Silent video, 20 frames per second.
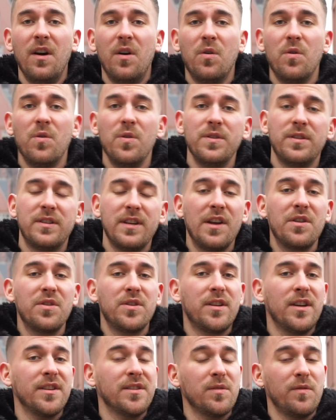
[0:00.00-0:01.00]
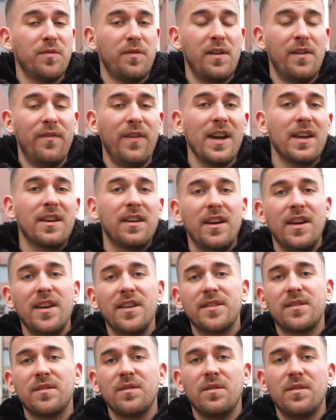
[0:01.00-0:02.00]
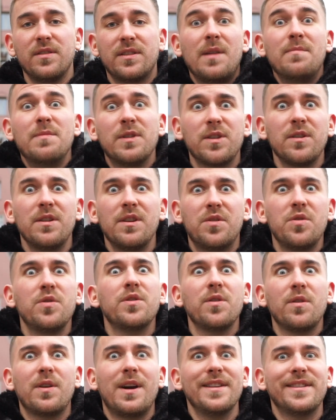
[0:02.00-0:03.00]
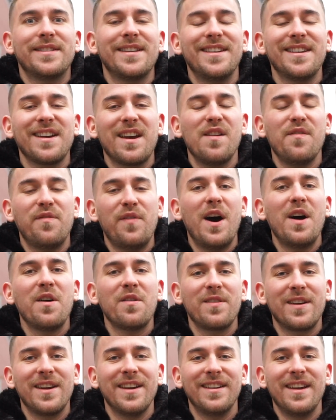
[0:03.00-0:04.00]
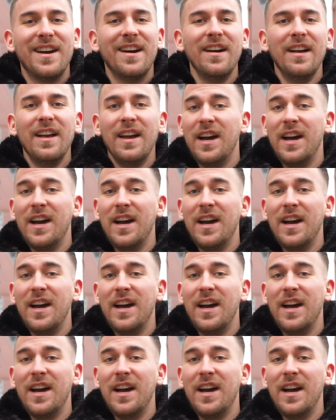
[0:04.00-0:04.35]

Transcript: Und dadurch, dass du viel weggehst, sammelst du natürlich auch ganz andere Erfahrungen. Ja.